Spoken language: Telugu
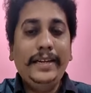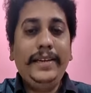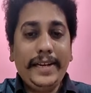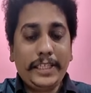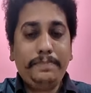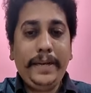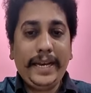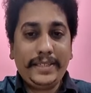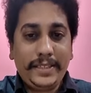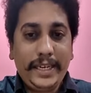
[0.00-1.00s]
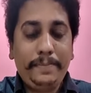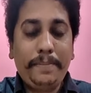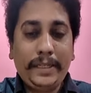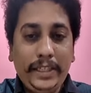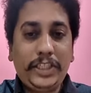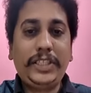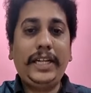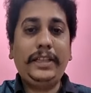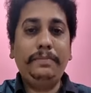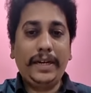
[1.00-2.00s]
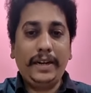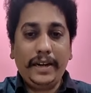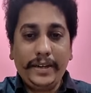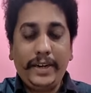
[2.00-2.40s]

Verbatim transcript: టిఎస్పిఎస్సి ప్రతిష్టాత్మకంగా